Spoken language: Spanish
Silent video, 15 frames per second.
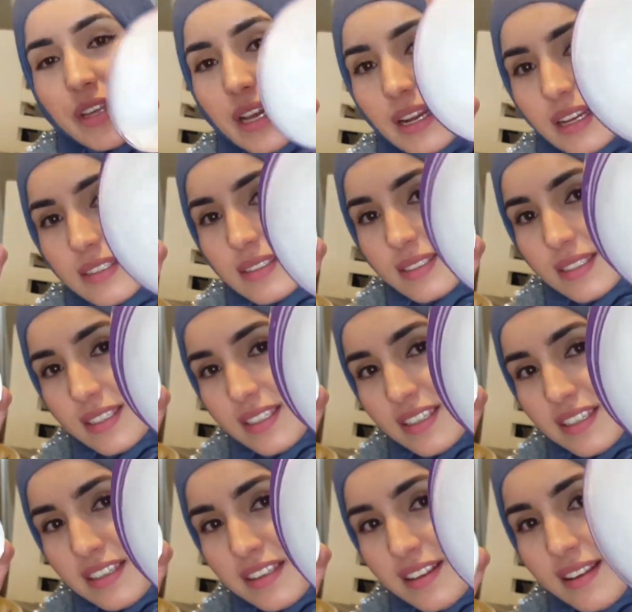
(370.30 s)
ya
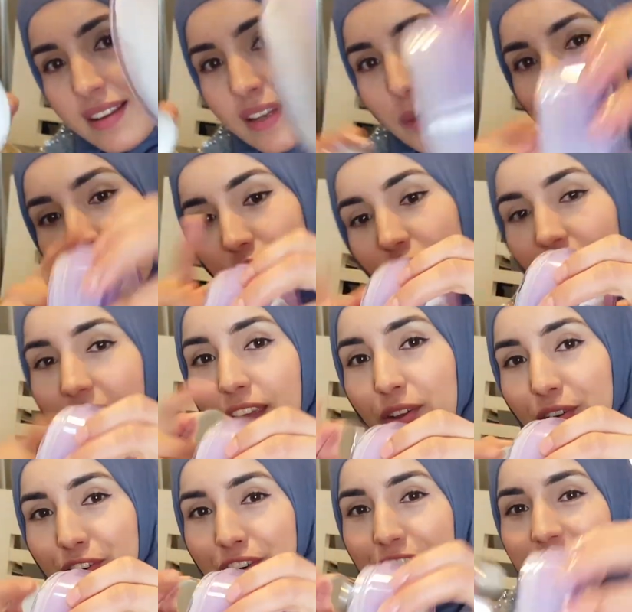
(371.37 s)
casi le he puesto ahí
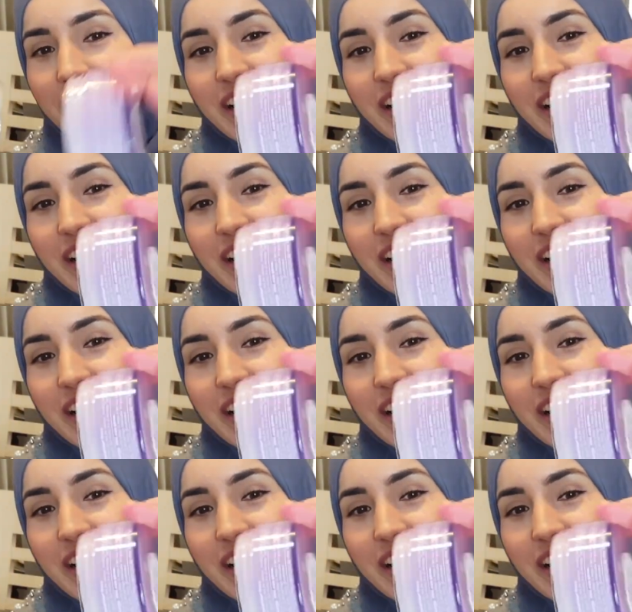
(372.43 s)
un...